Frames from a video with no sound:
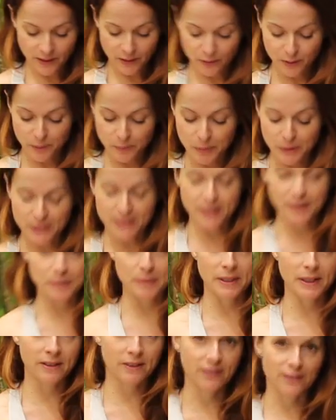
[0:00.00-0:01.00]
Votre petite
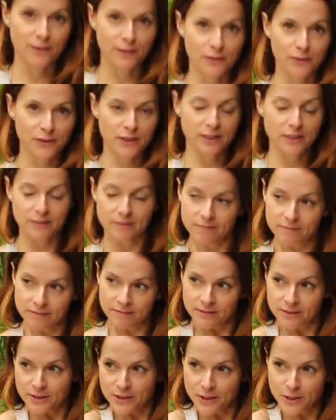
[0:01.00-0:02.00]
bête, en fait,
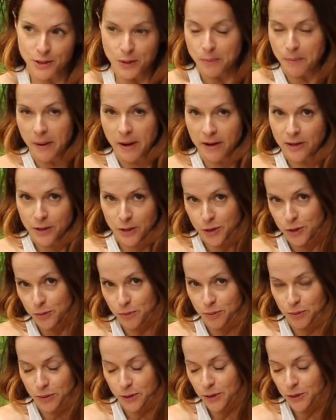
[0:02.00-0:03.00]
je pêche
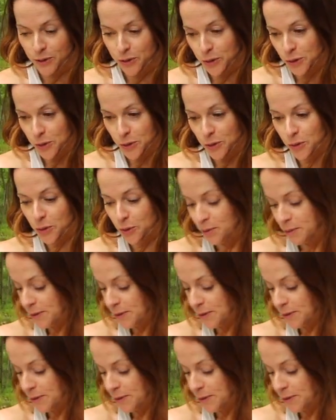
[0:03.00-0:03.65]
depuis que je suis tout